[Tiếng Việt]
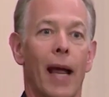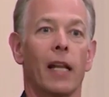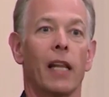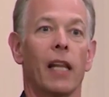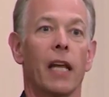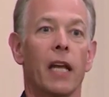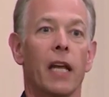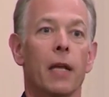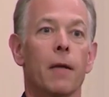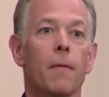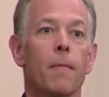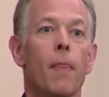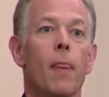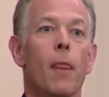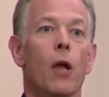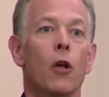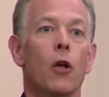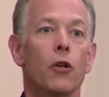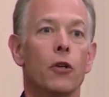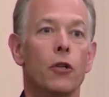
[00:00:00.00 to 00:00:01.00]
Những điều
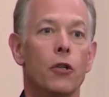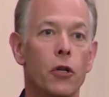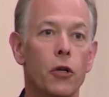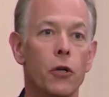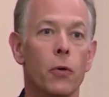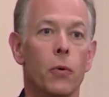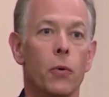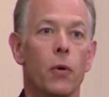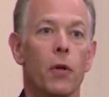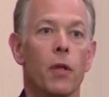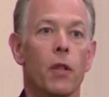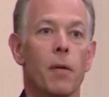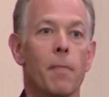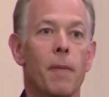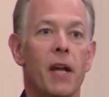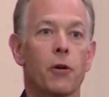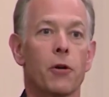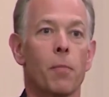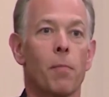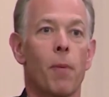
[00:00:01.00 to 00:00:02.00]
này có ảnh hưởng nghiêm trọng
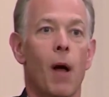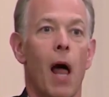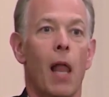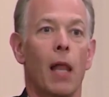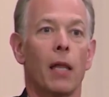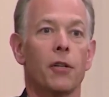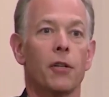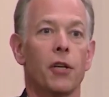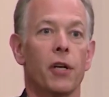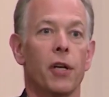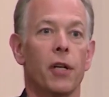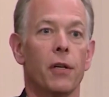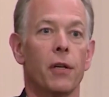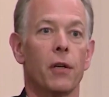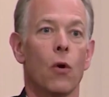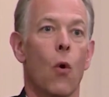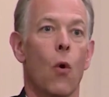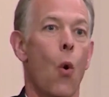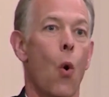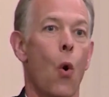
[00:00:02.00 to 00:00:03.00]
đến khả năng kết
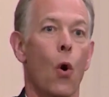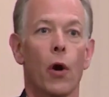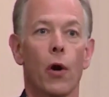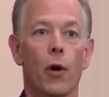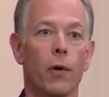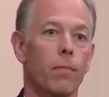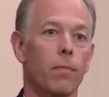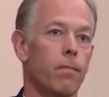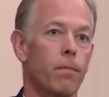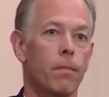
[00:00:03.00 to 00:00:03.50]
nối mật thiết